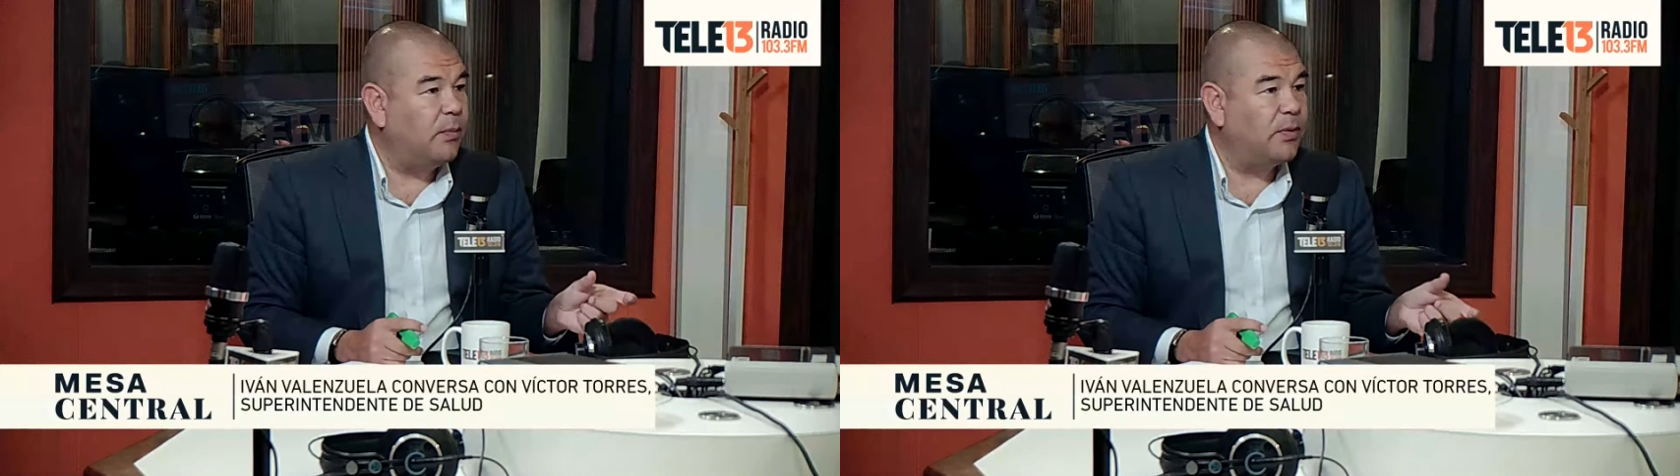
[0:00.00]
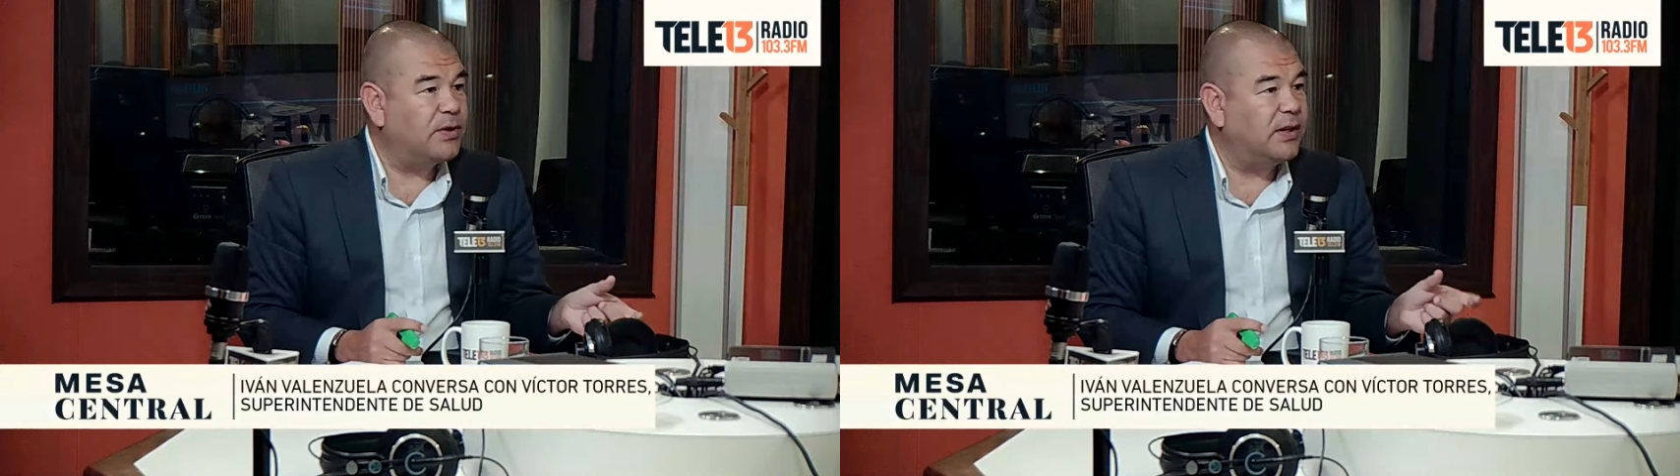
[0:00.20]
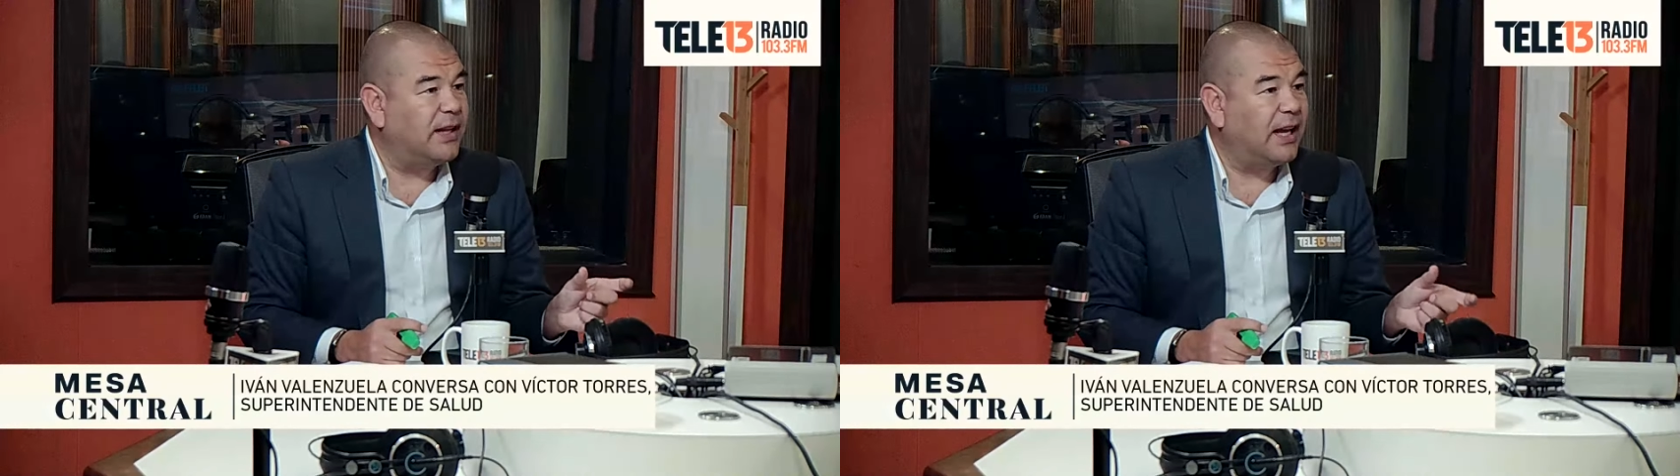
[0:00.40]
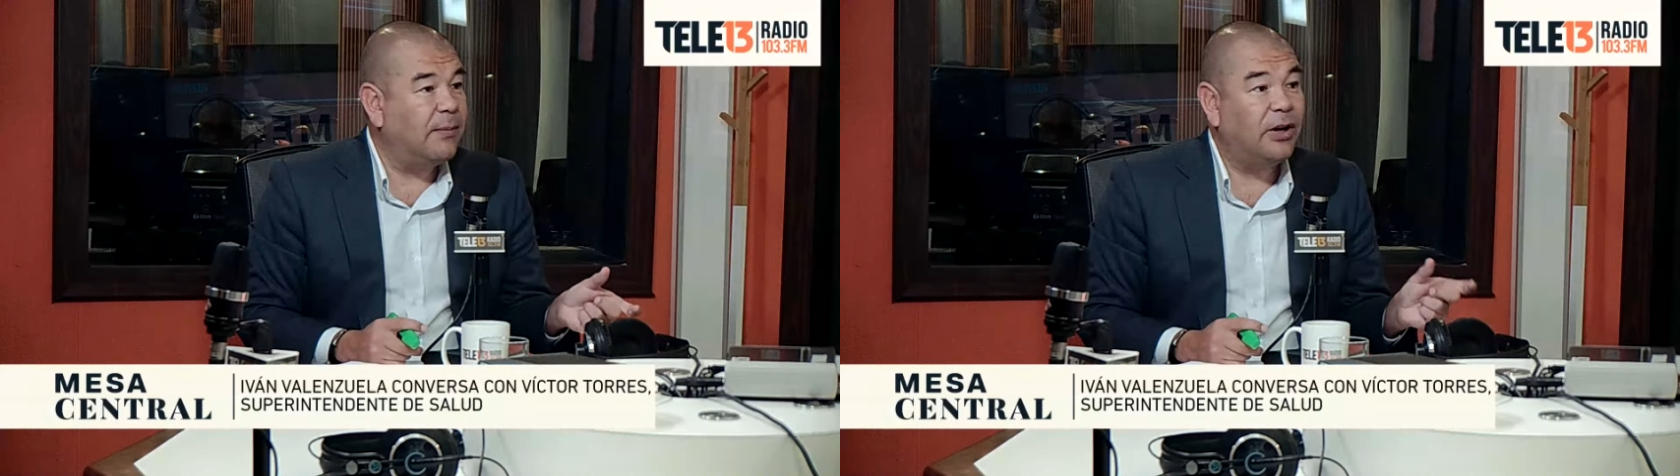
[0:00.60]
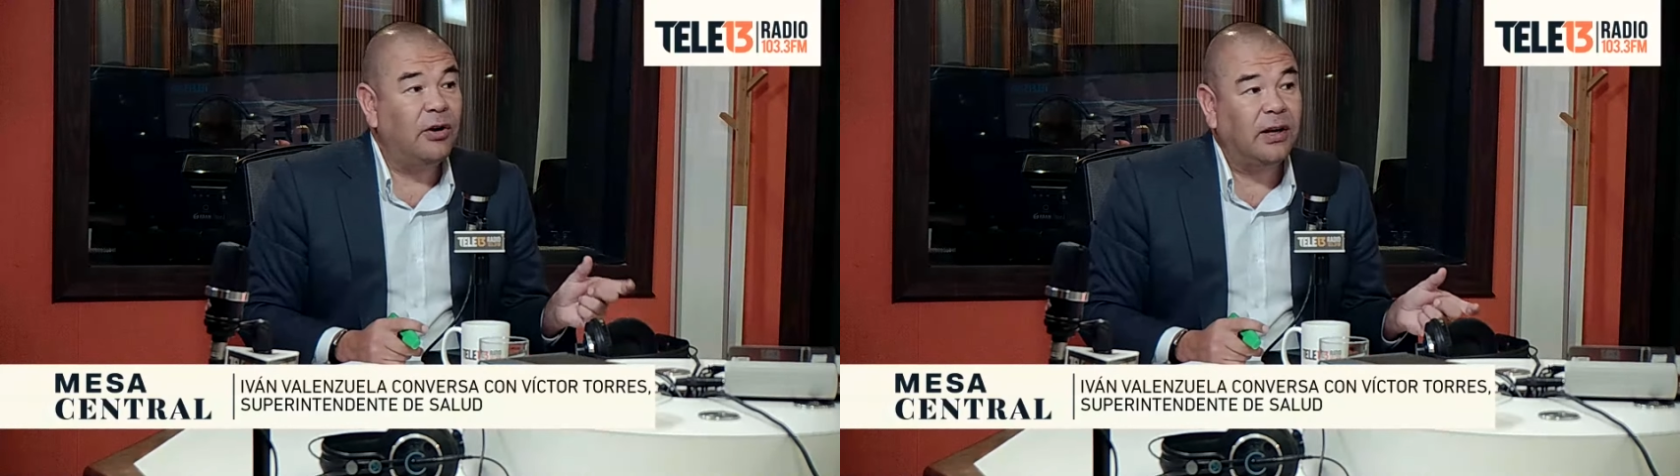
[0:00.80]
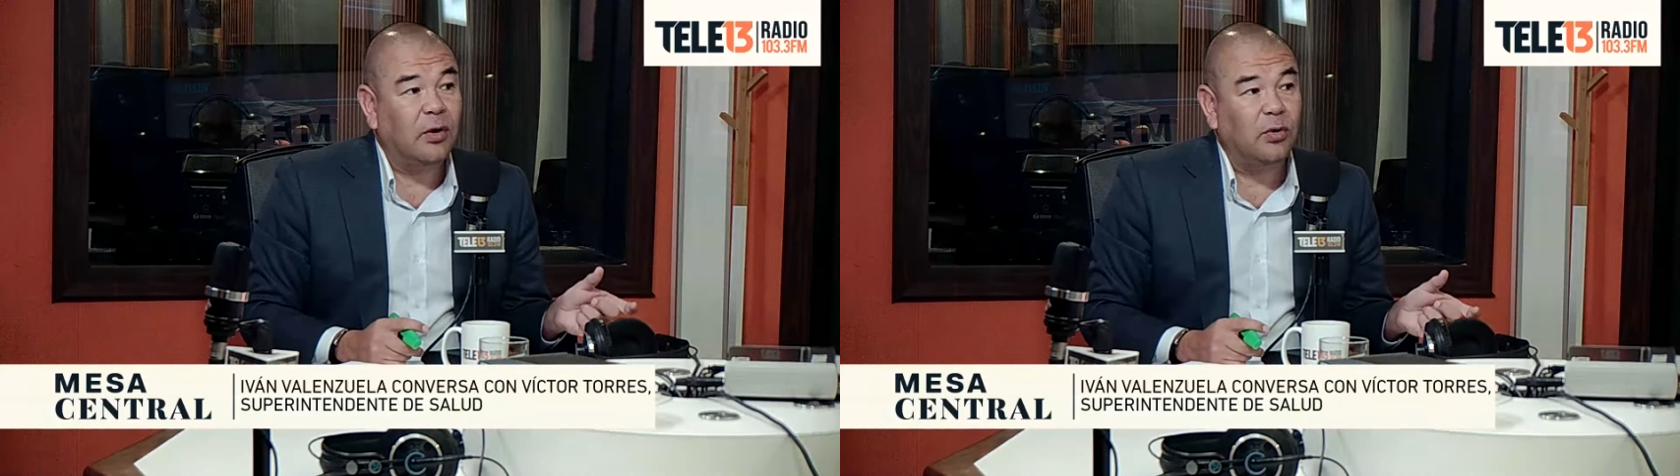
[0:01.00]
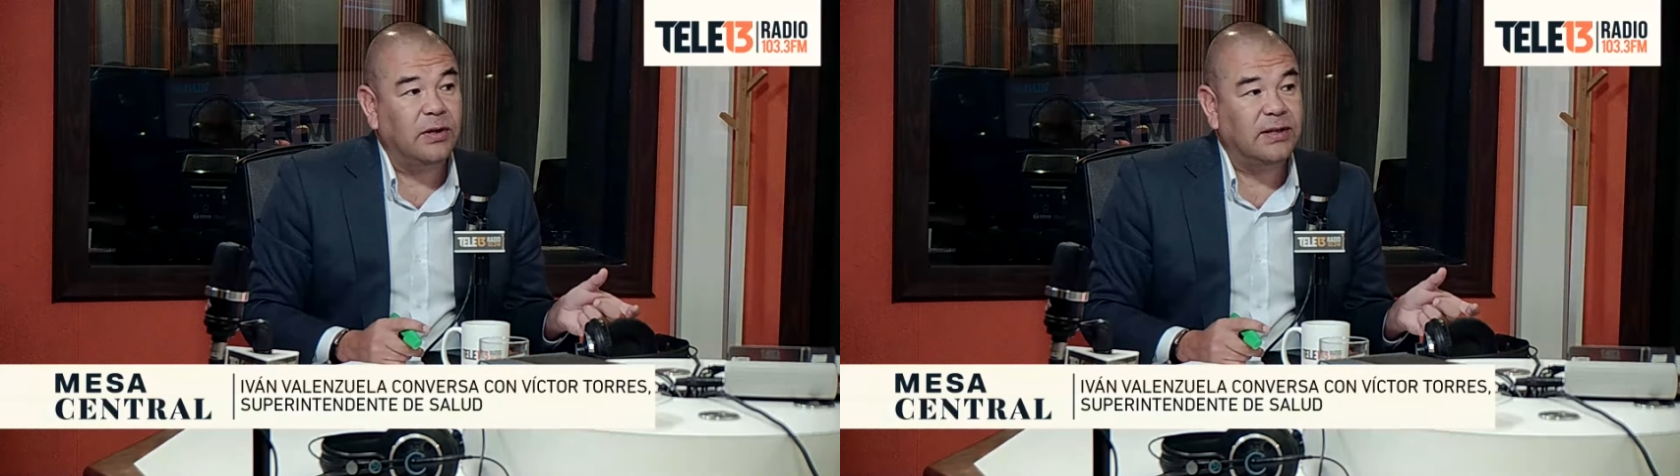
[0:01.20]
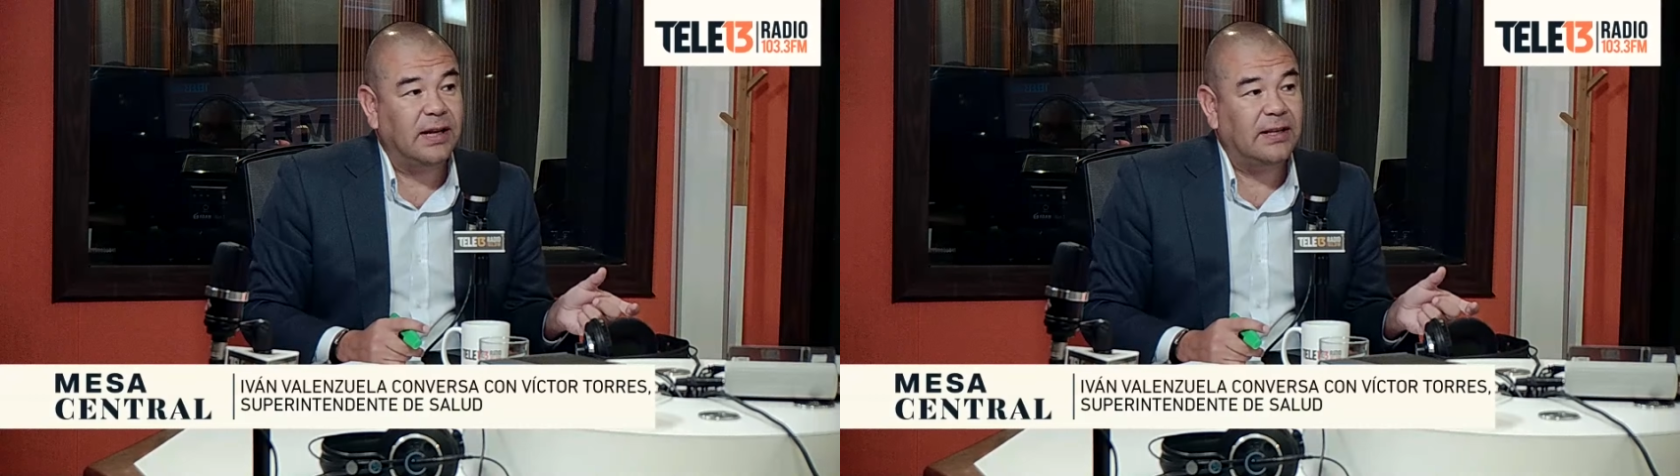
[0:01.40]
un porcentaje menor que
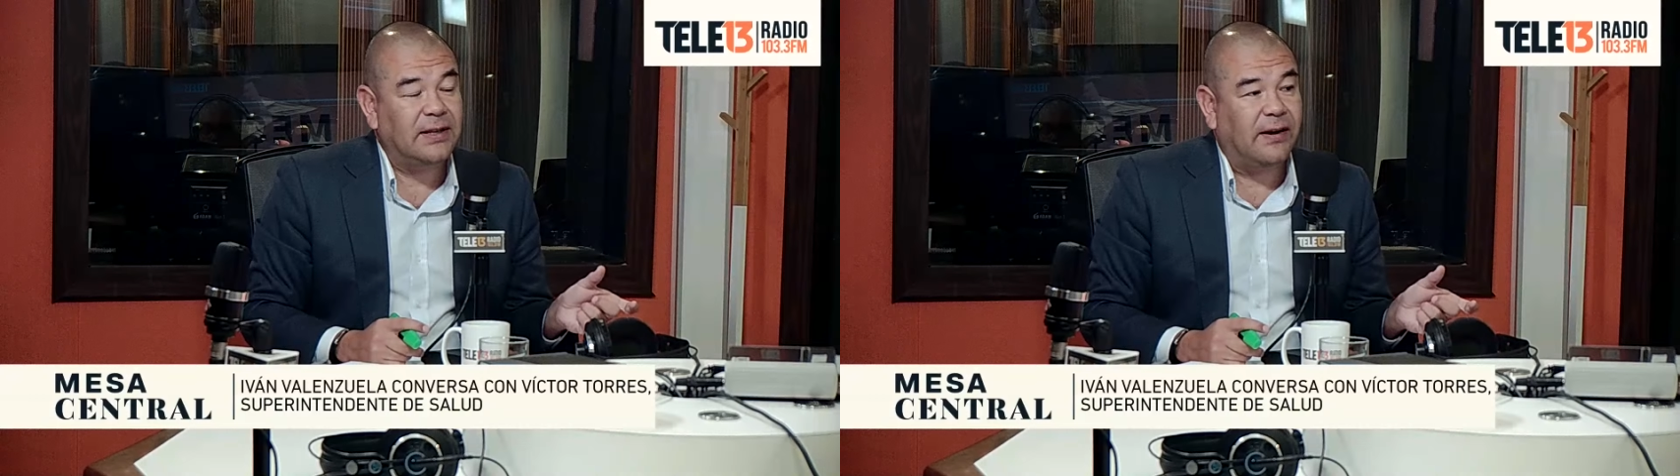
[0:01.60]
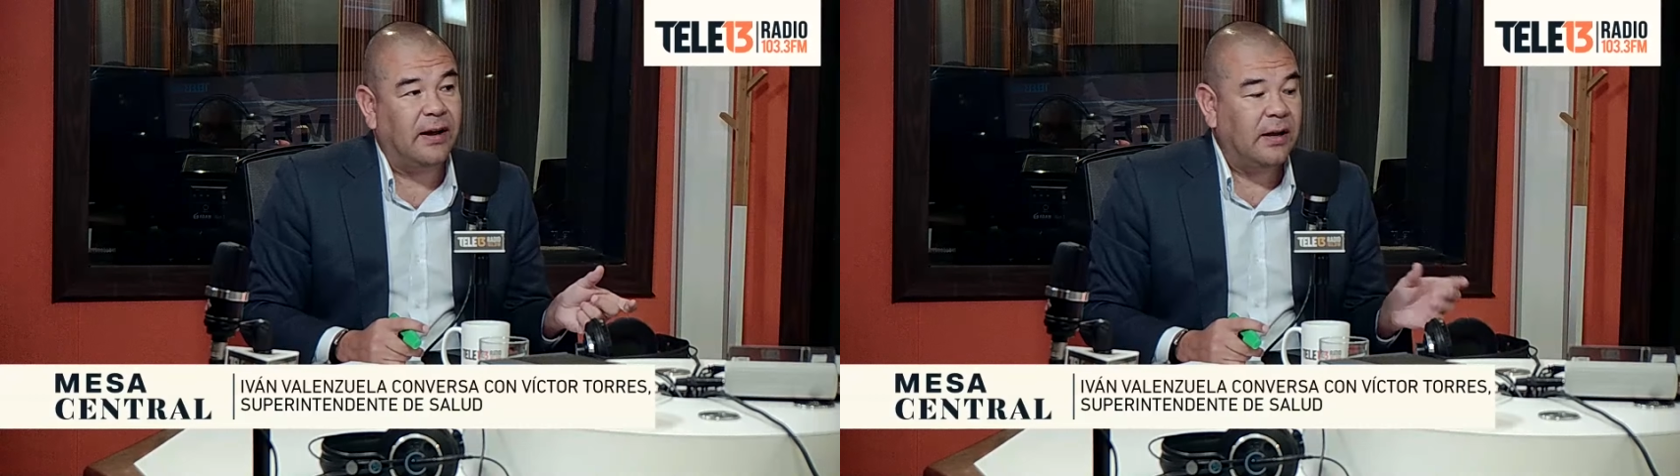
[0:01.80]
judicializaba.